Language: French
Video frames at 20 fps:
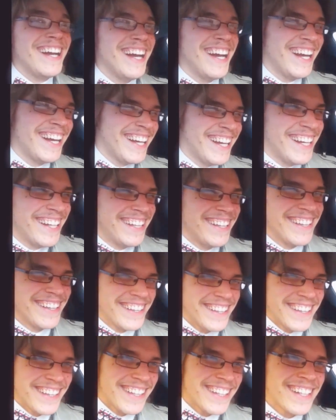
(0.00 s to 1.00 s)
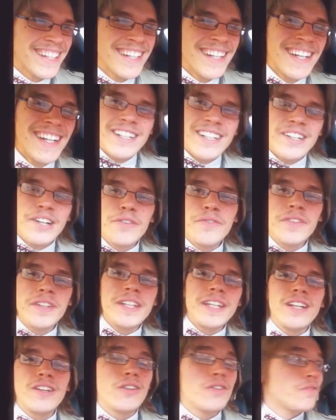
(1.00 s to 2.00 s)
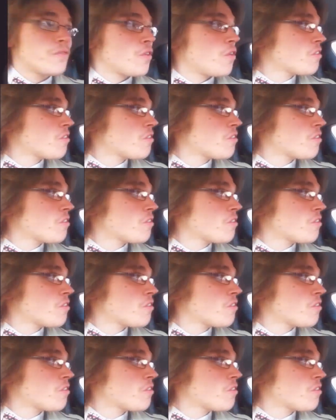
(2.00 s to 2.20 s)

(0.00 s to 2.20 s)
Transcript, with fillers: oui, le vinyle. Le vinyle de